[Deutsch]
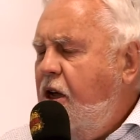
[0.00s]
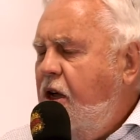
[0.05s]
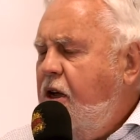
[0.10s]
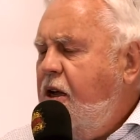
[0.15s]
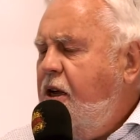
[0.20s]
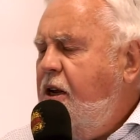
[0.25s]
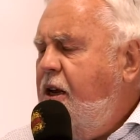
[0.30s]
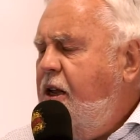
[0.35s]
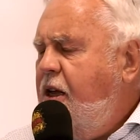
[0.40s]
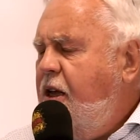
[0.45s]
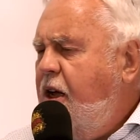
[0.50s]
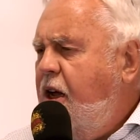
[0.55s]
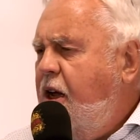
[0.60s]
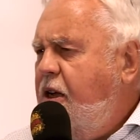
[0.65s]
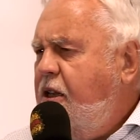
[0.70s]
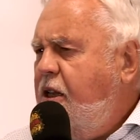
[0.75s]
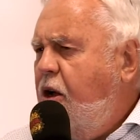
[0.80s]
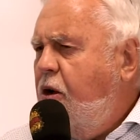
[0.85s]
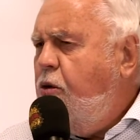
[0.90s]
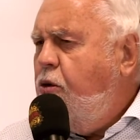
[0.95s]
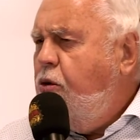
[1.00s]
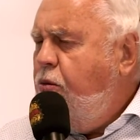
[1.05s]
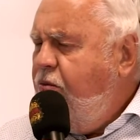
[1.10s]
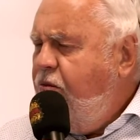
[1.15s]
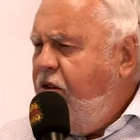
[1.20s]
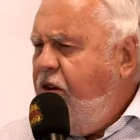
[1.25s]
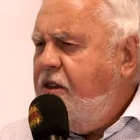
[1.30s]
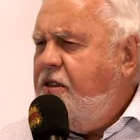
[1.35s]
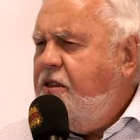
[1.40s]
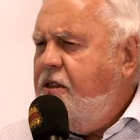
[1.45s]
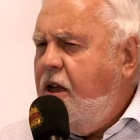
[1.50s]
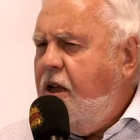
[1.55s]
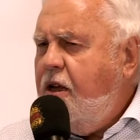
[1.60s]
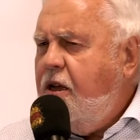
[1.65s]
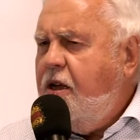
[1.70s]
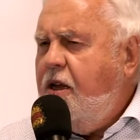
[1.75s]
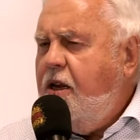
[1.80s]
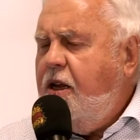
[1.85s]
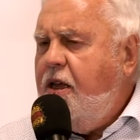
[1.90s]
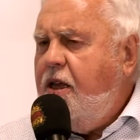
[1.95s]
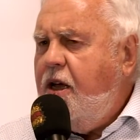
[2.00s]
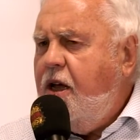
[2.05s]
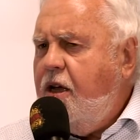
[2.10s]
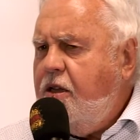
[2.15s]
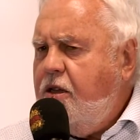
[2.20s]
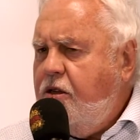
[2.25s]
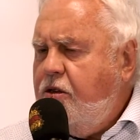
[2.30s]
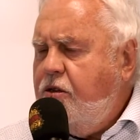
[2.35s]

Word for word: Angelegenheit, auch umfassende Angelegenheit,